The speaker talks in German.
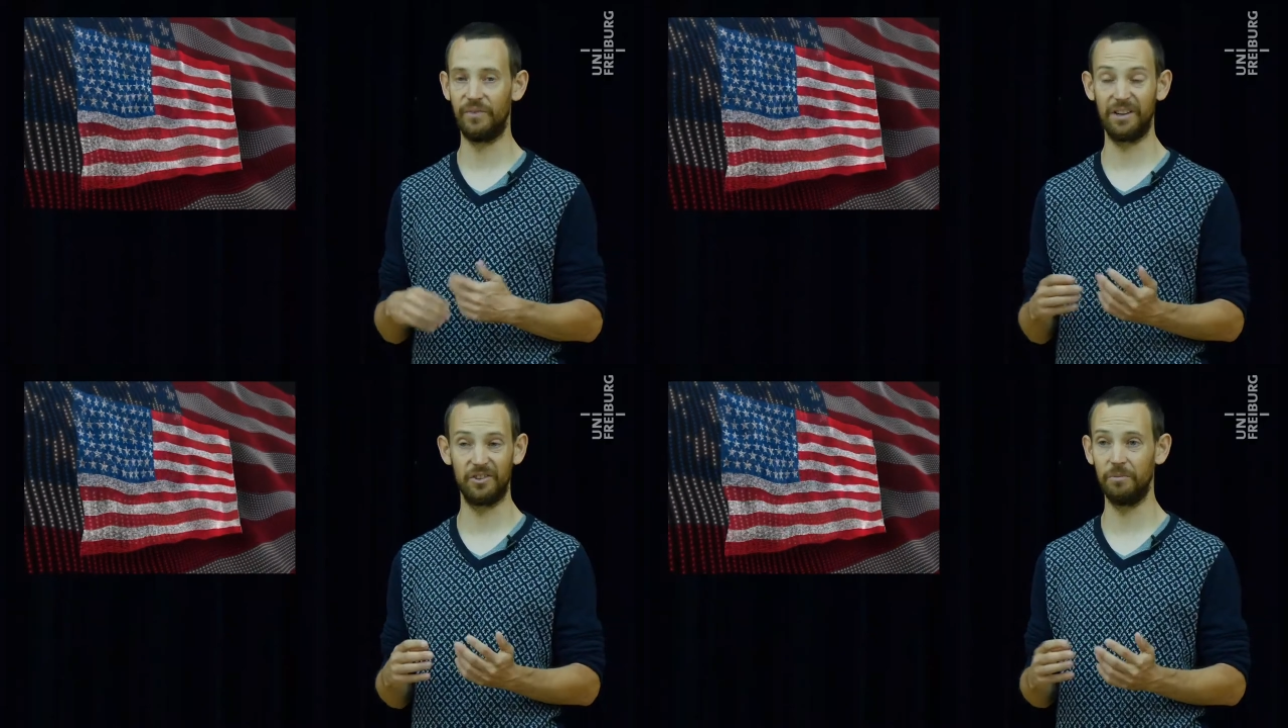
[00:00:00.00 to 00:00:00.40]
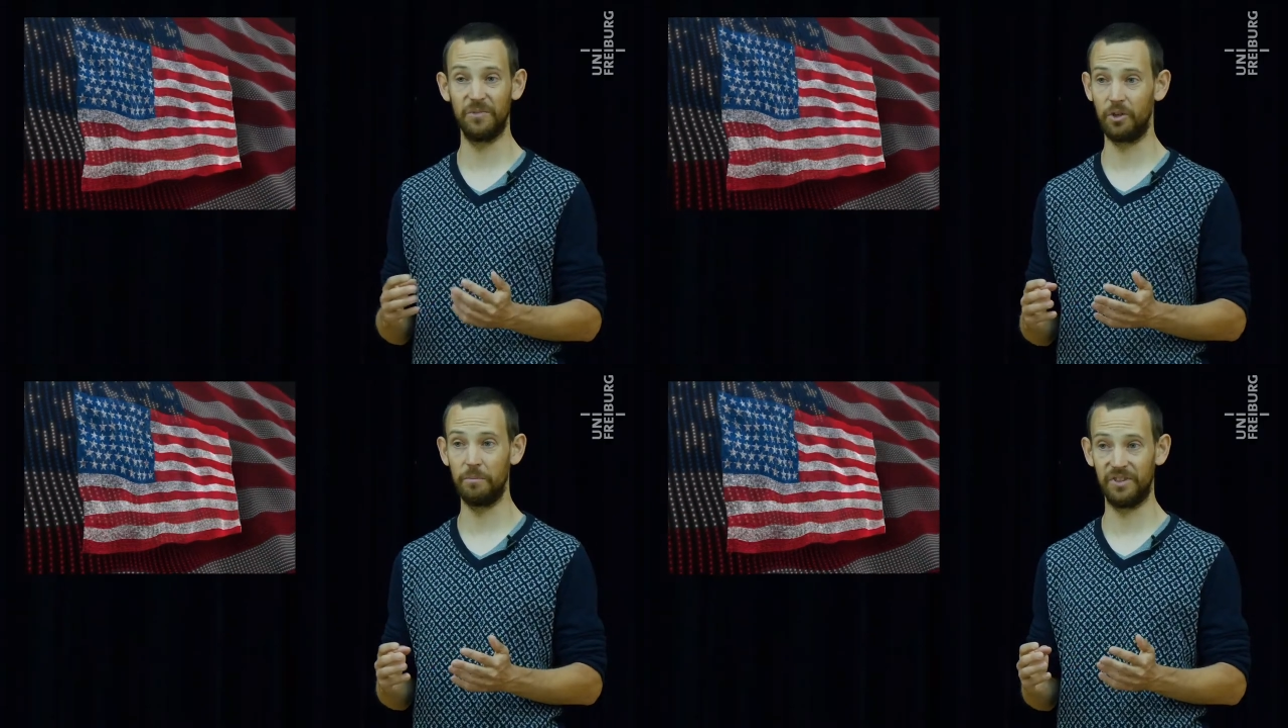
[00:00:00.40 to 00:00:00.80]

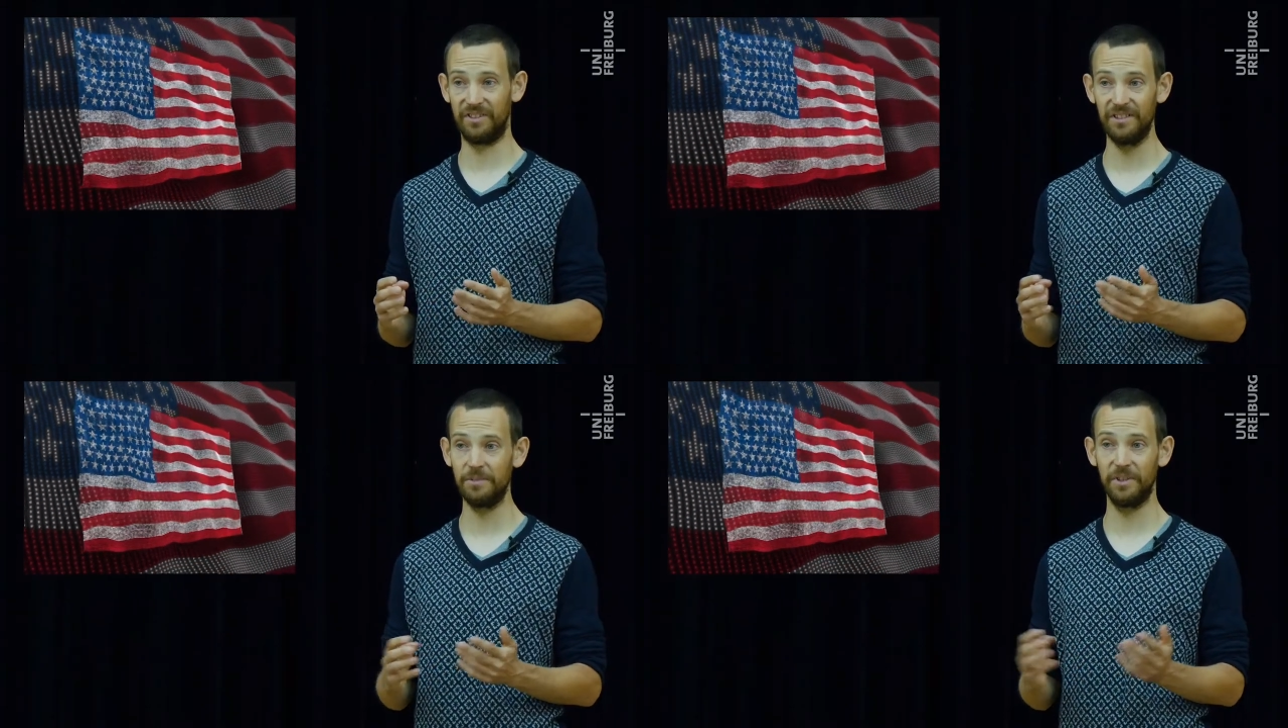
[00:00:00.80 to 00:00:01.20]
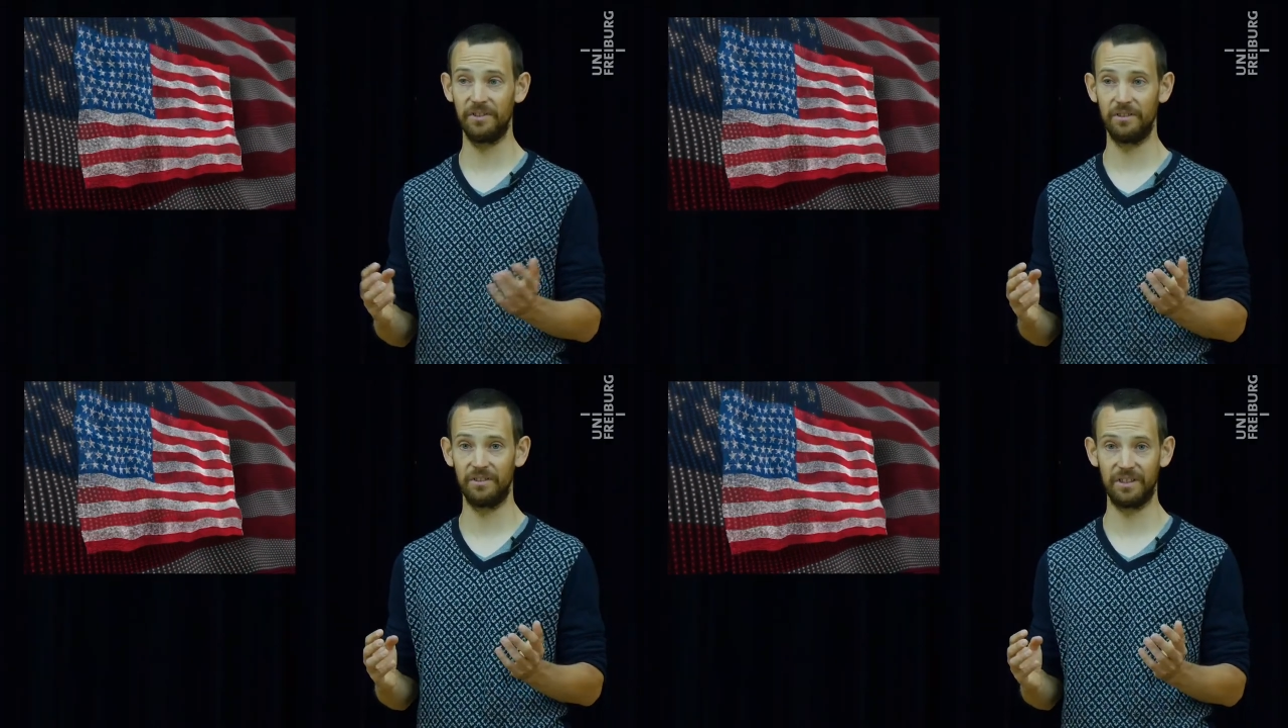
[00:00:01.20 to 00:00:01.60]
wahrgenommene Kompetenz bei
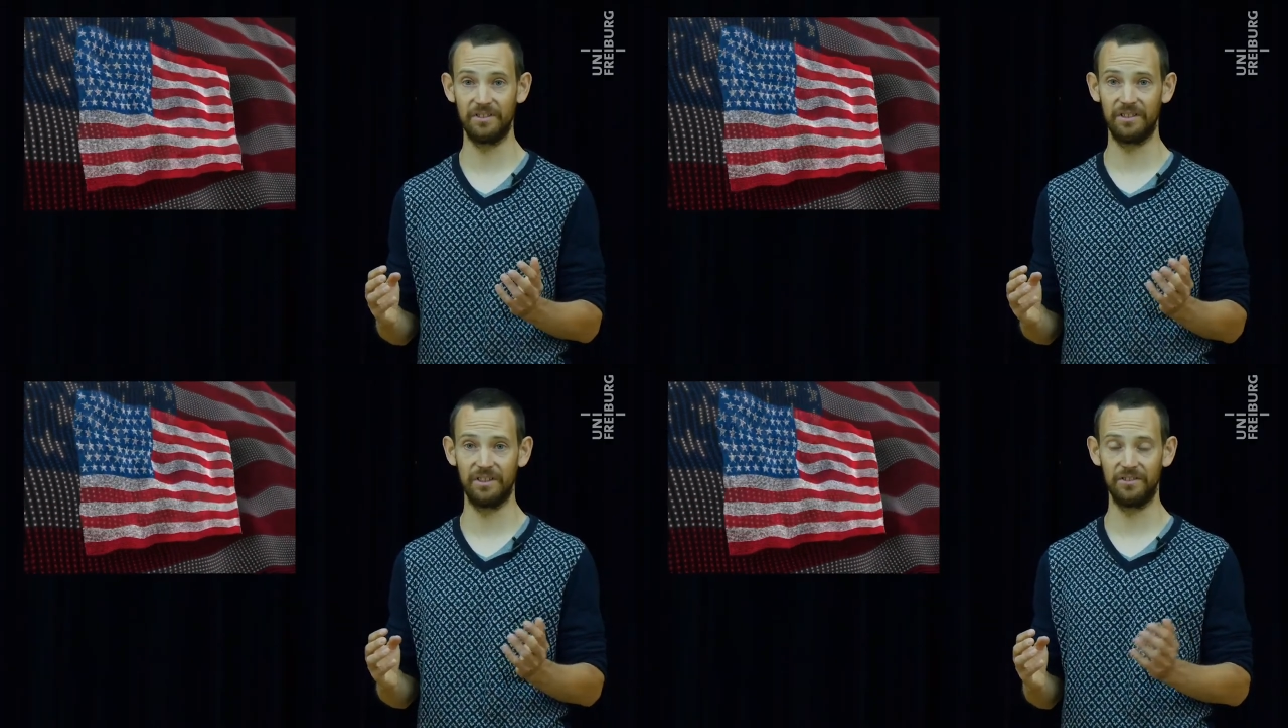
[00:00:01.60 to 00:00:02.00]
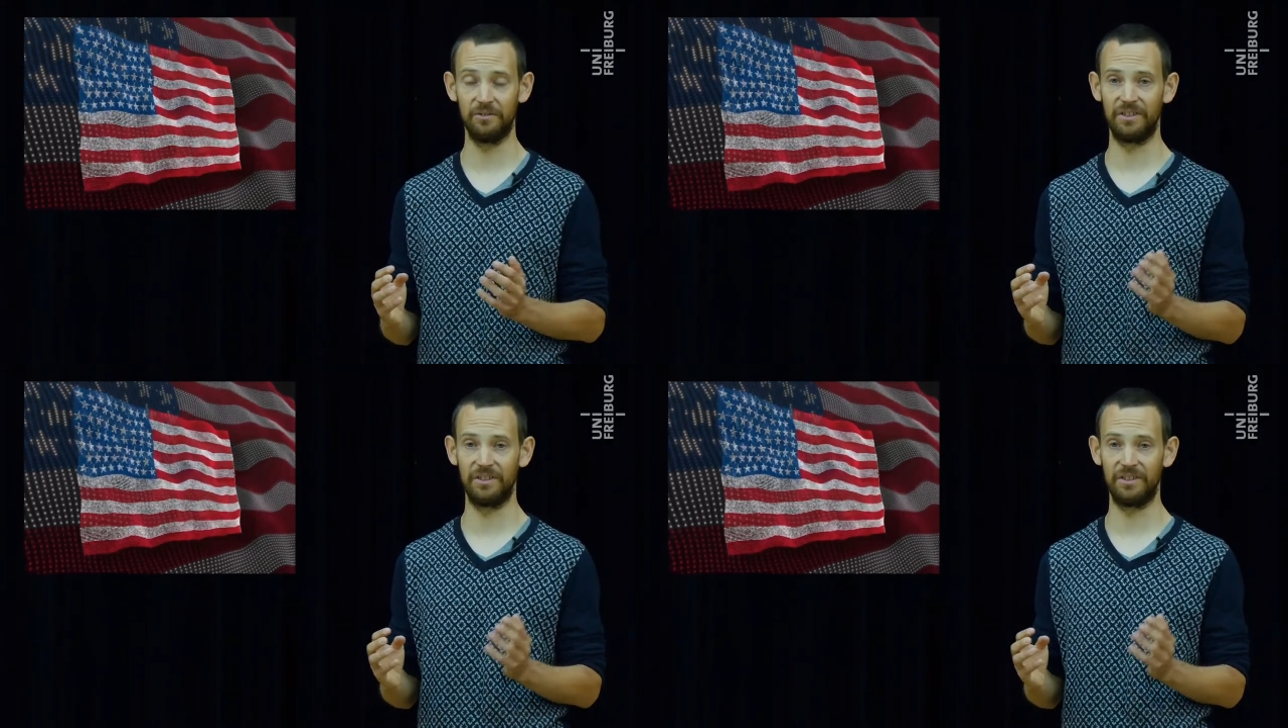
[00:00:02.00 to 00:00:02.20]
den Kandidatinnen